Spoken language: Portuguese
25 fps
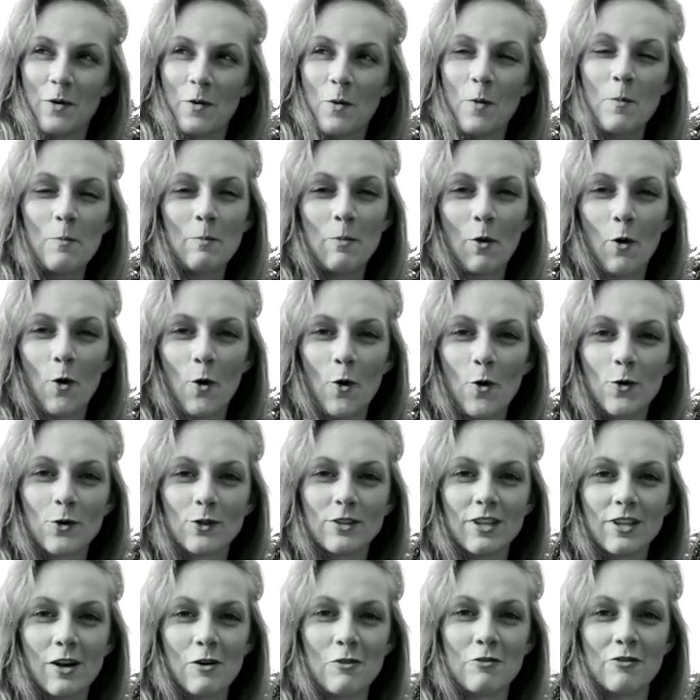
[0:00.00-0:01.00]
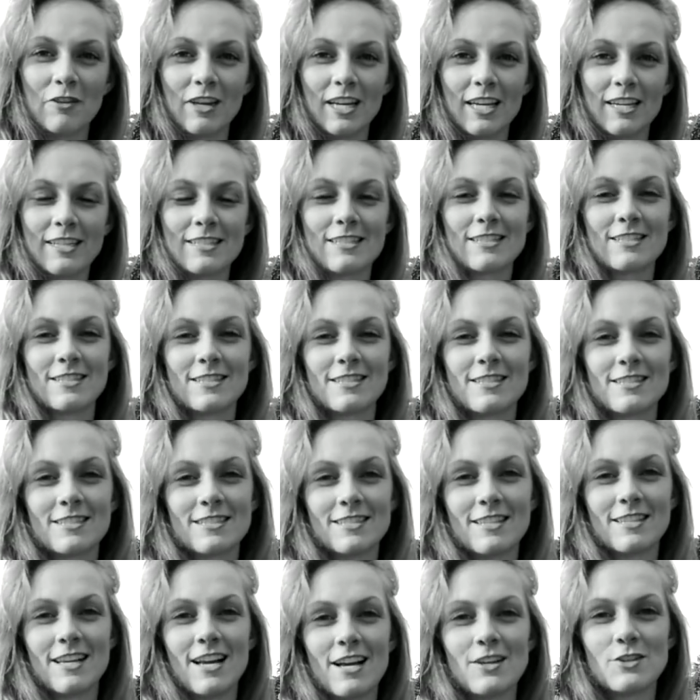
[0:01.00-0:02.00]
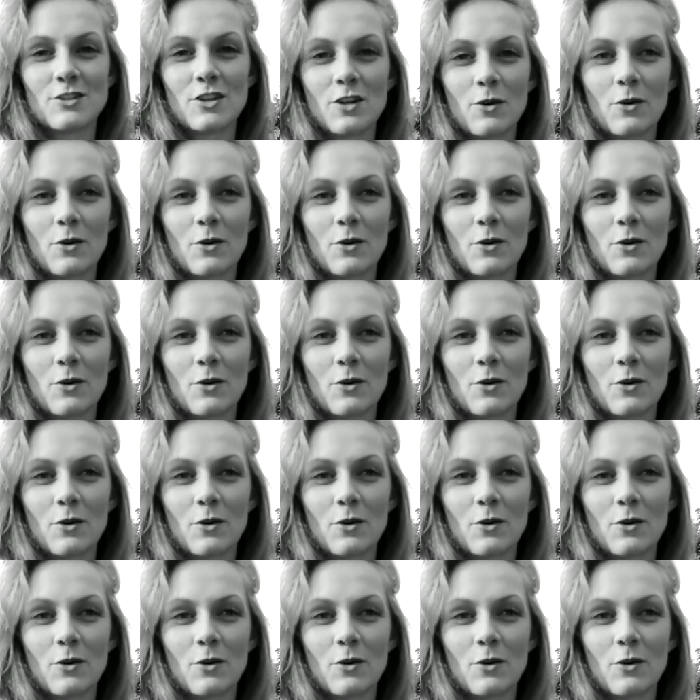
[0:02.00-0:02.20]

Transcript: Um pouco, talvez. Acho